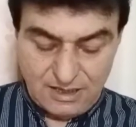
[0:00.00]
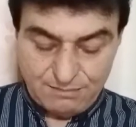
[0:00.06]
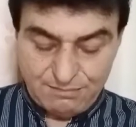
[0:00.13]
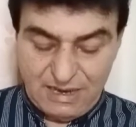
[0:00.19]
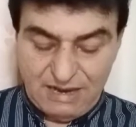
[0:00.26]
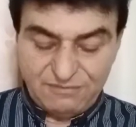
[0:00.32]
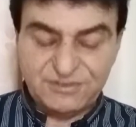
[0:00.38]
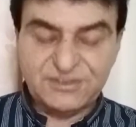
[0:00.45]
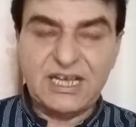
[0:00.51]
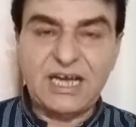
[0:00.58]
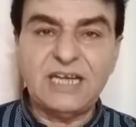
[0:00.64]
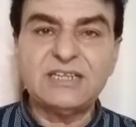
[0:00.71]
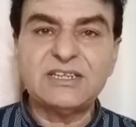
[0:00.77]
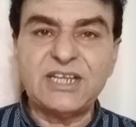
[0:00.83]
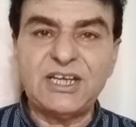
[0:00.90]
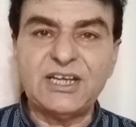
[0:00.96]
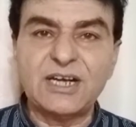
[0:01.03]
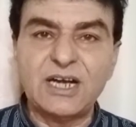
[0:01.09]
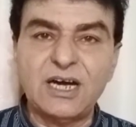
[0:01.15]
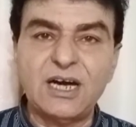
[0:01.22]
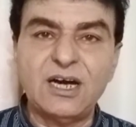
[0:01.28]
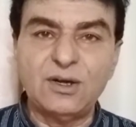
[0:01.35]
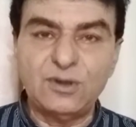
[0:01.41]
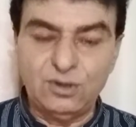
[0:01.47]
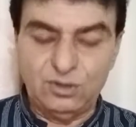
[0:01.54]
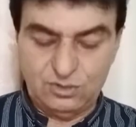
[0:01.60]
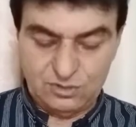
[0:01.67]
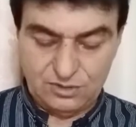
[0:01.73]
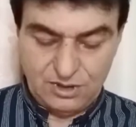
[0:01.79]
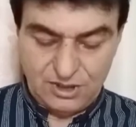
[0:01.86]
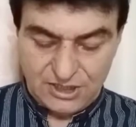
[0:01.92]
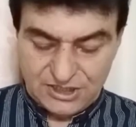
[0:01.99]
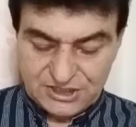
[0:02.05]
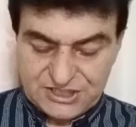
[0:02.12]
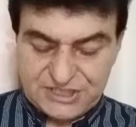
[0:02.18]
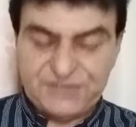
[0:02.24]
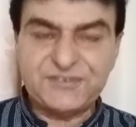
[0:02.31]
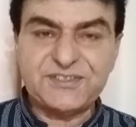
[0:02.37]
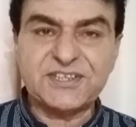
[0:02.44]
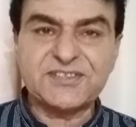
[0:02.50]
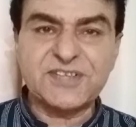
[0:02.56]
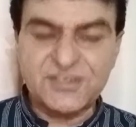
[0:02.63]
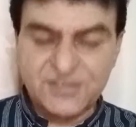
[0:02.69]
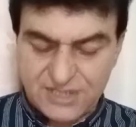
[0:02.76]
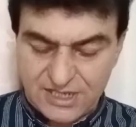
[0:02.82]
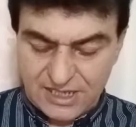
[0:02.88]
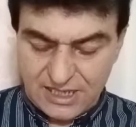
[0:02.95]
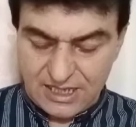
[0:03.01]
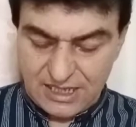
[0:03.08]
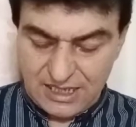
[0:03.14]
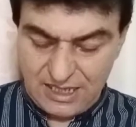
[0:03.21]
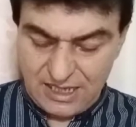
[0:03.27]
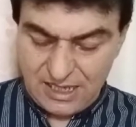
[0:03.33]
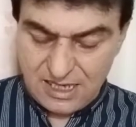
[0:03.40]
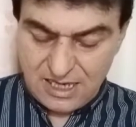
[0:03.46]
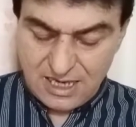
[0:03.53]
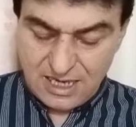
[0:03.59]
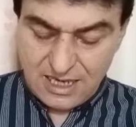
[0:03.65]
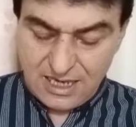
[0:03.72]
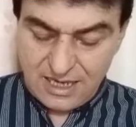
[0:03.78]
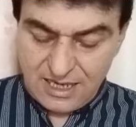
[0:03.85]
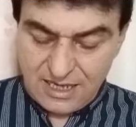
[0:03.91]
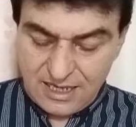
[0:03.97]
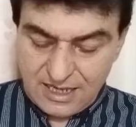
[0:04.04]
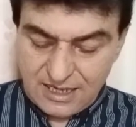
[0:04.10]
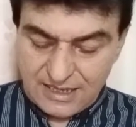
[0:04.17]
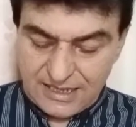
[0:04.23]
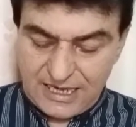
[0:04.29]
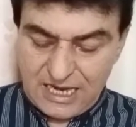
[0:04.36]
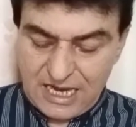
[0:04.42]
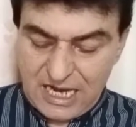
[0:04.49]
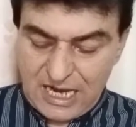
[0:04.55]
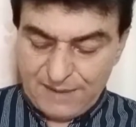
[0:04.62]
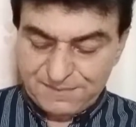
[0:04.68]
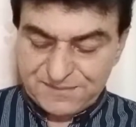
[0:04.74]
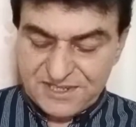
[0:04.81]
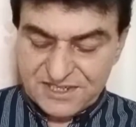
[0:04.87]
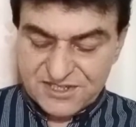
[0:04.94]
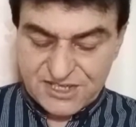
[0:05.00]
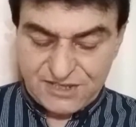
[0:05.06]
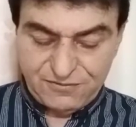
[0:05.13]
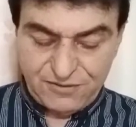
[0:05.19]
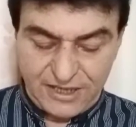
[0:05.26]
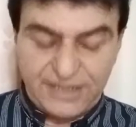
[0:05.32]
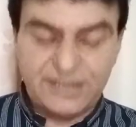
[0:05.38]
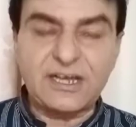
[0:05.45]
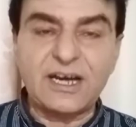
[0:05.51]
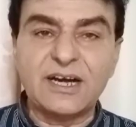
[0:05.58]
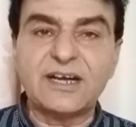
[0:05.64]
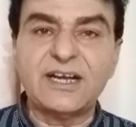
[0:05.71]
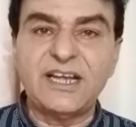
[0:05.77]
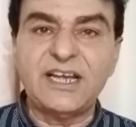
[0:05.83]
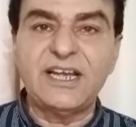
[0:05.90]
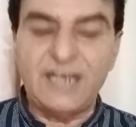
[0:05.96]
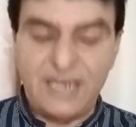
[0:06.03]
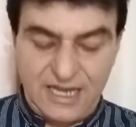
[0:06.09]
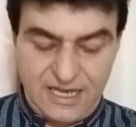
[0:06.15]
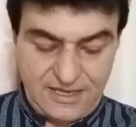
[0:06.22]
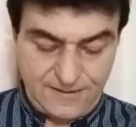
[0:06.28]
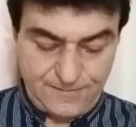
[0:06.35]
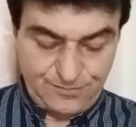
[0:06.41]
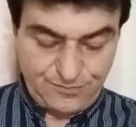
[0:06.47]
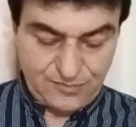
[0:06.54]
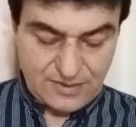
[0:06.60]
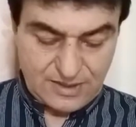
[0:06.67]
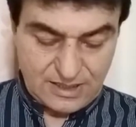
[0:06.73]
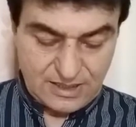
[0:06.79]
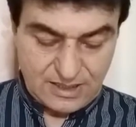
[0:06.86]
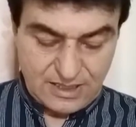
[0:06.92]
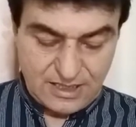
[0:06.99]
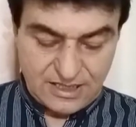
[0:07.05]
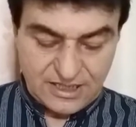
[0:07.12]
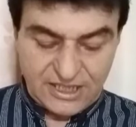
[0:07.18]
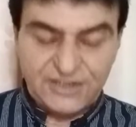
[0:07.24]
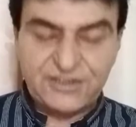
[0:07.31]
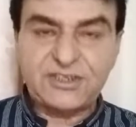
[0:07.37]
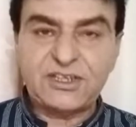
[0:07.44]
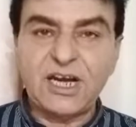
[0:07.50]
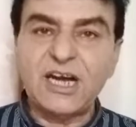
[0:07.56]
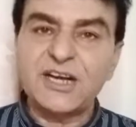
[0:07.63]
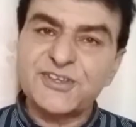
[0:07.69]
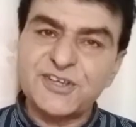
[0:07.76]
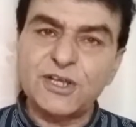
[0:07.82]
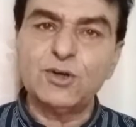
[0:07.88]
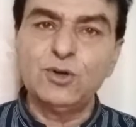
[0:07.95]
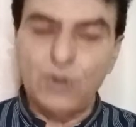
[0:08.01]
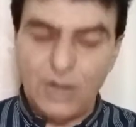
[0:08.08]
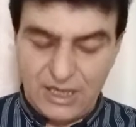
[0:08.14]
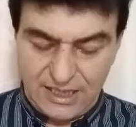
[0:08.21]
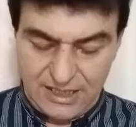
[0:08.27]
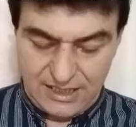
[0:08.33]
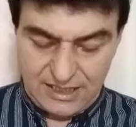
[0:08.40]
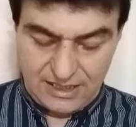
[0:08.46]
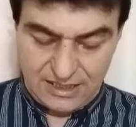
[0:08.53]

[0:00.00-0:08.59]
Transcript: मैं वजाहत दे रहा हूँ चीफ जस्टिस ने कहा कि आप जस्टिफाई कर रहे हैं कि टार्चर हुआ है